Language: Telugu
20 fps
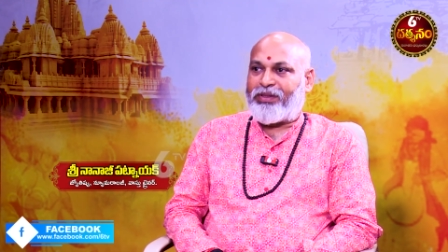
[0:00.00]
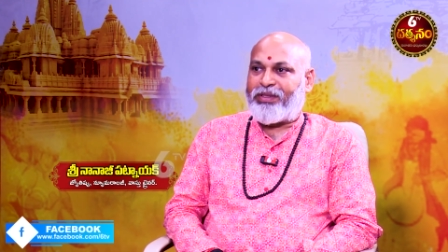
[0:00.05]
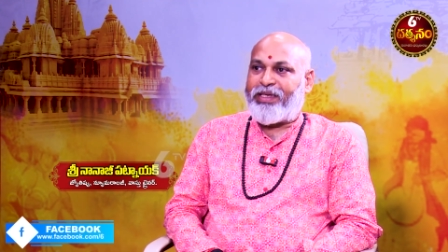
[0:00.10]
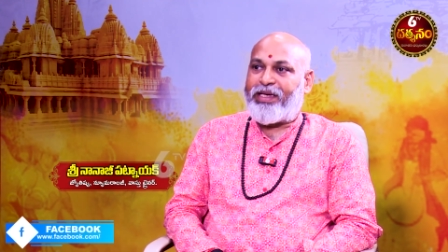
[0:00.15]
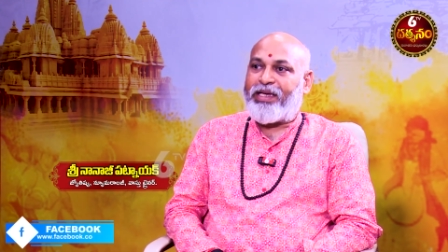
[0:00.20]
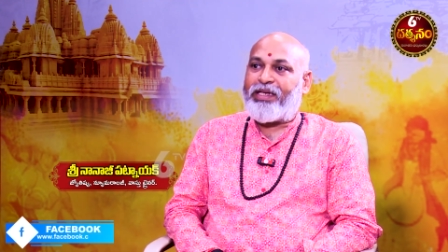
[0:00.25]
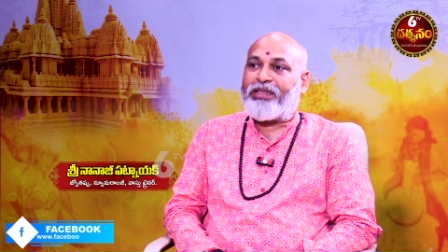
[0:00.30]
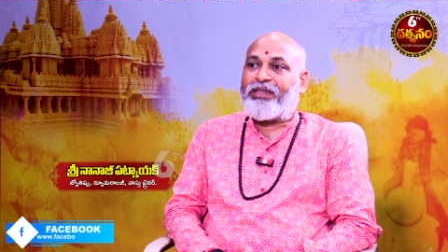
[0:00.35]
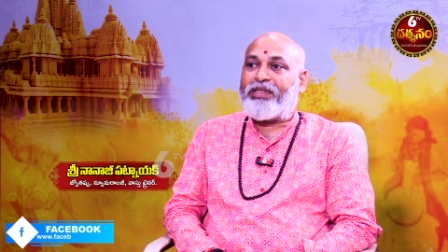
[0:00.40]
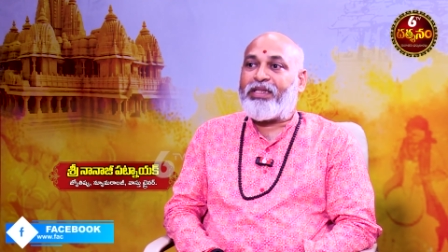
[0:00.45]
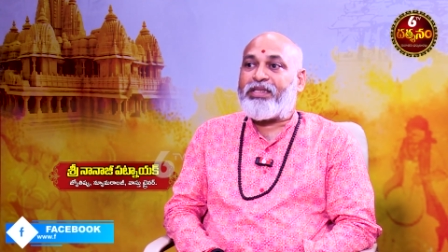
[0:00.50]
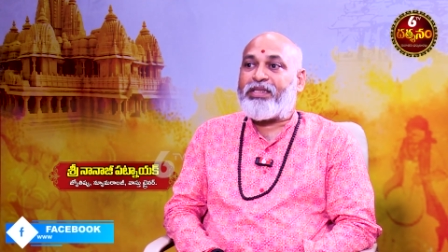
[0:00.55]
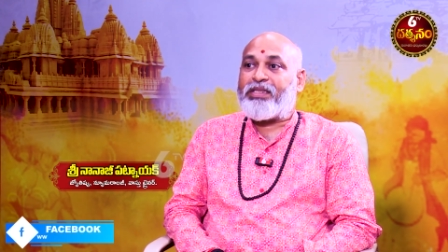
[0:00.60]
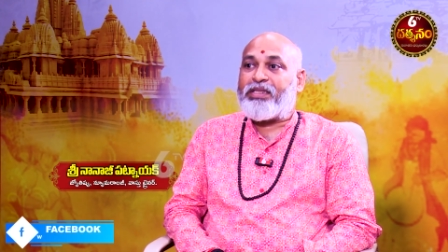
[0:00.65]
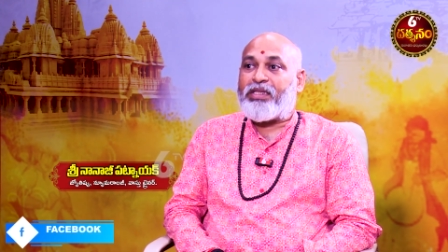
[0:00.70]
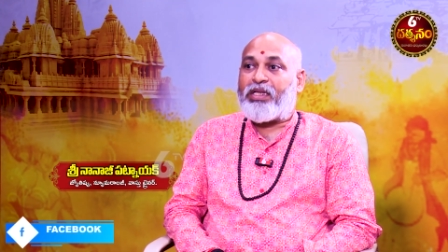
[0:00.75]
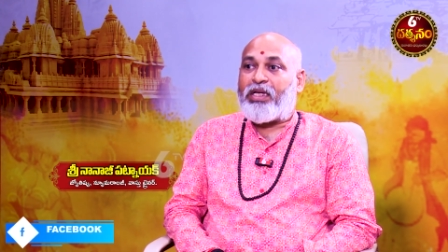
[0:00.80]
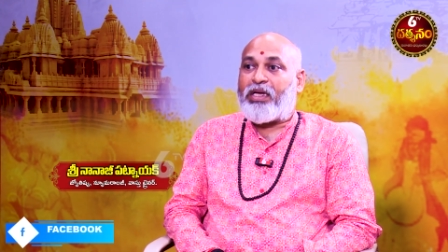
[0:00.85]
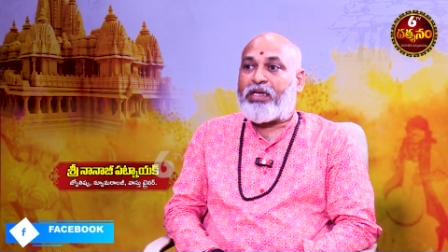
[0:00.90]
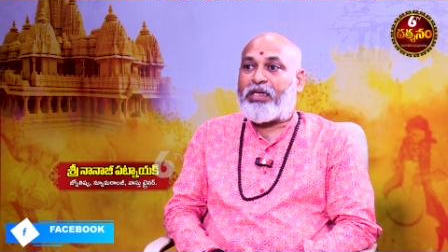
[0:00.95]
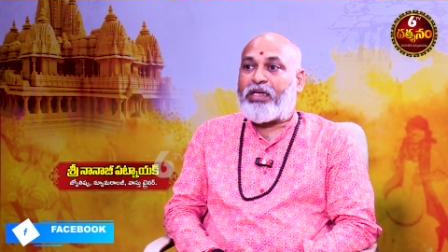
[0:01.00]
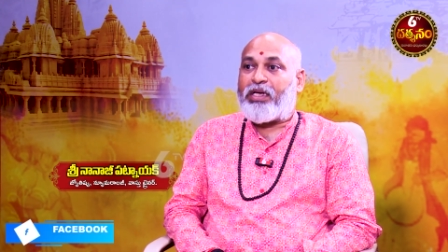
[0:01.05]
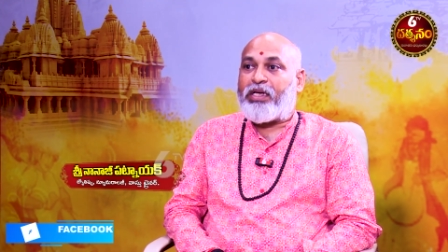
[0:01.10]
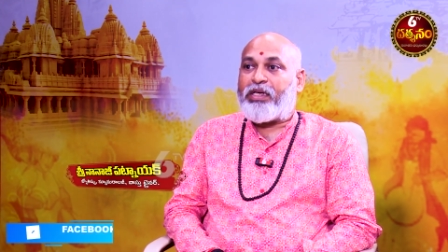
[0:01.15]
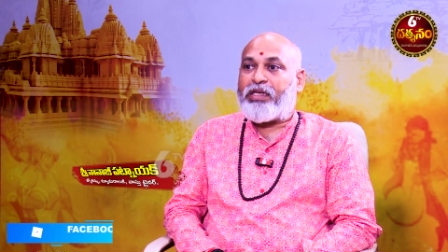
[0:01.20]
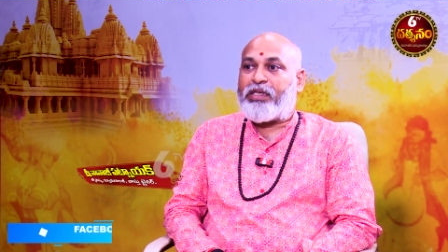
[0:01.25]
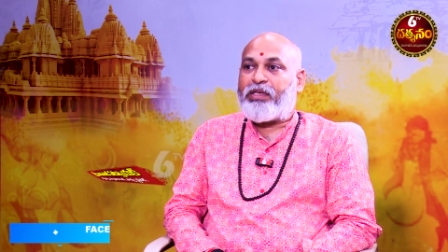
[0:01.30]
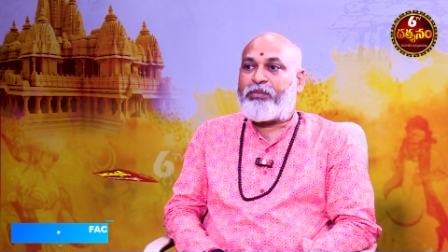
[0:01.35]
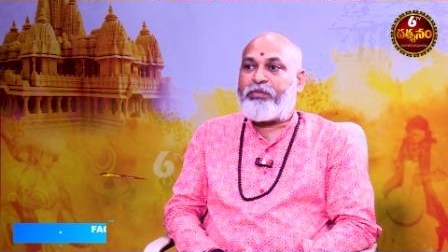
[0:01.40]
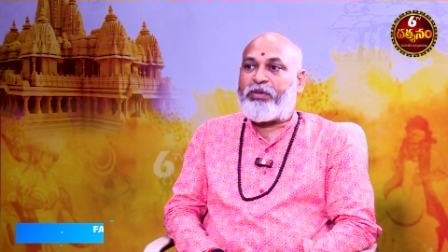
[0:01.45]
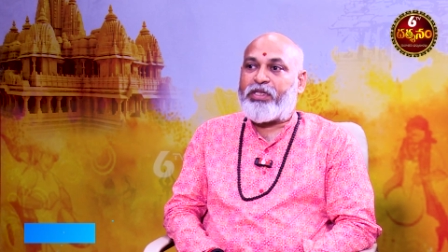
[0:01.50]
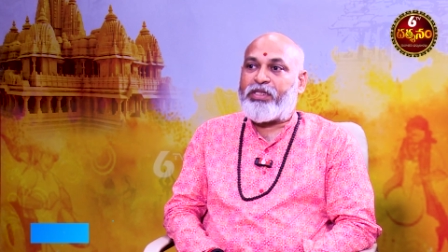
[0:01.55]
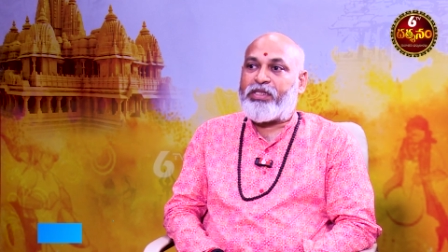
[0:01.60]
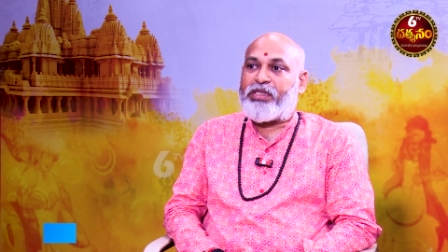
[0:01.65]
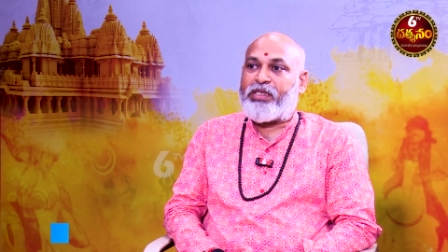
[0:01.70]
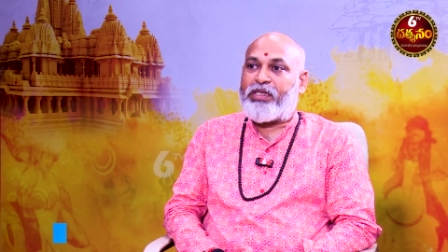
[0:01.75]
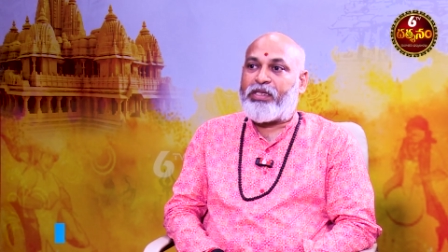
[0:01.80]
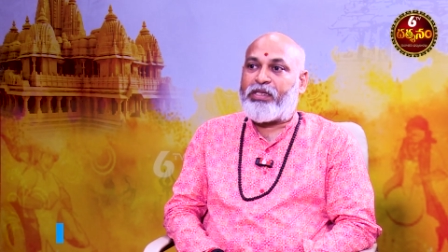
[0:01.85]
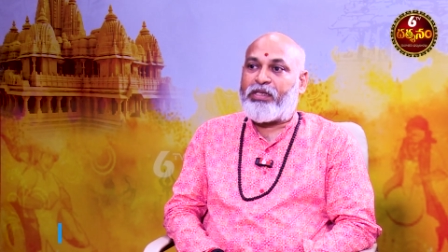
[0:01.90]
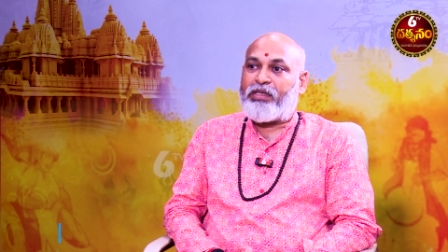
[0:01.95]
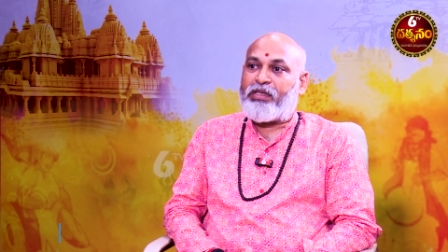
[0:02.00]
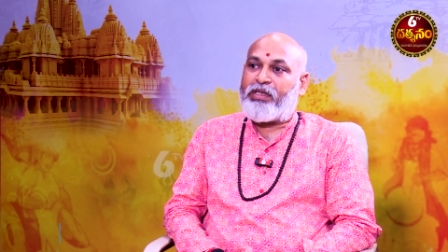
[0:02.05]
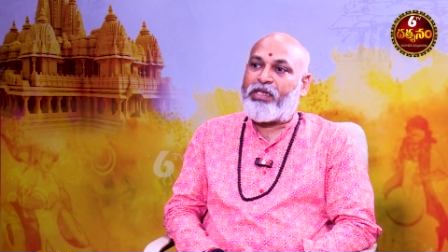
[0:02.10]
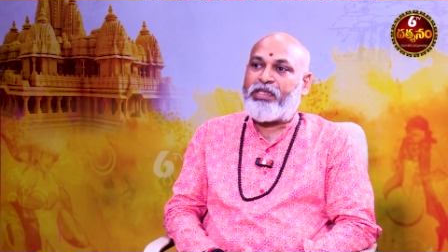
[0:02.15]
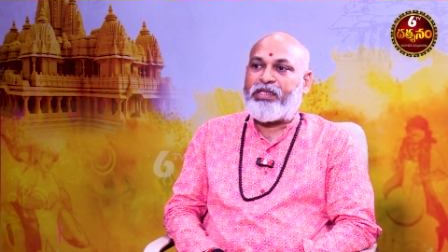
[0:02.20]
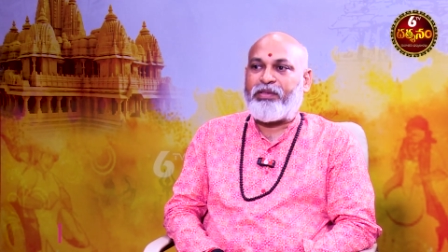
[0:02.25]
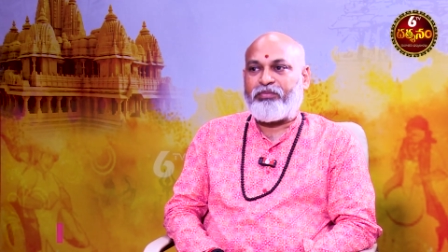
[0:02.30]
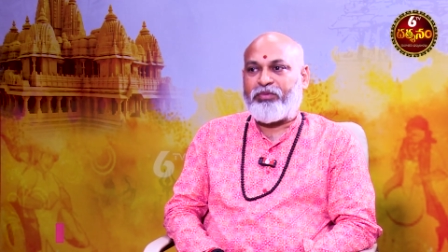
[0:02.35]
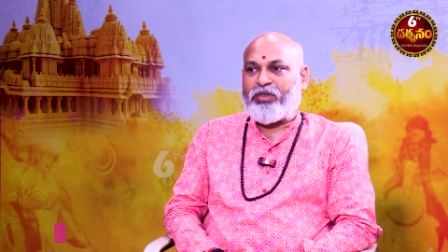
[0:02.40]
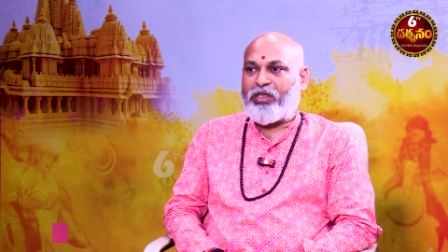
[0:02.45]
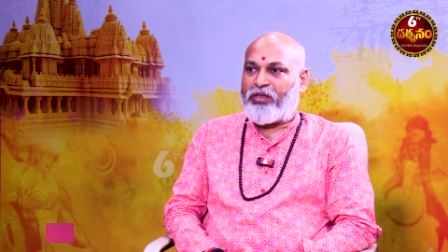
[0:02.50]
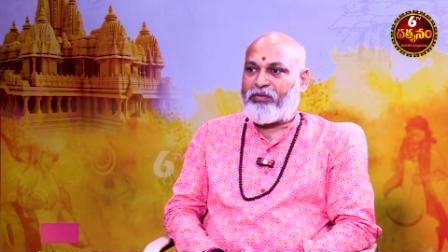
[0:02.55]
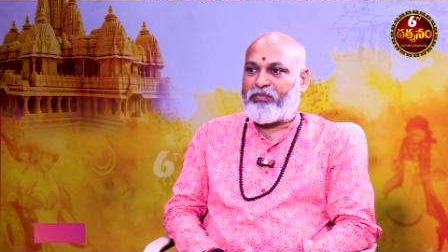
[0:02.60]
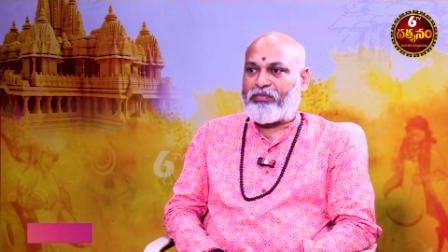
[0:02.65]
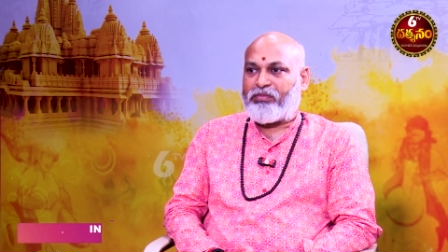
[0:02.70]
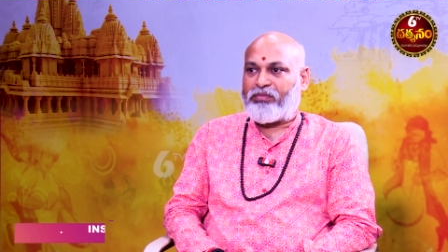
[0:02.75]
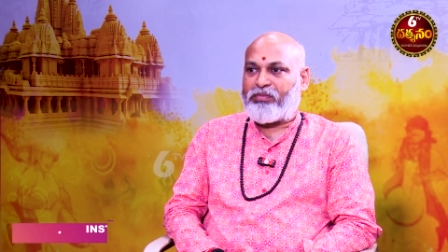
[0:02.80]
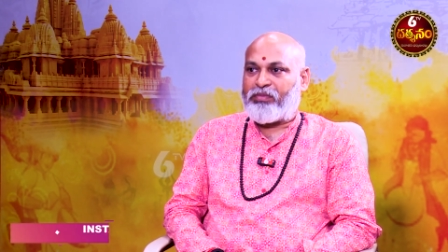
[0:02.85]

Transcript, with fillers: తీర్థ స్నానానికి ప్రత్యేకంగా చెప్తారు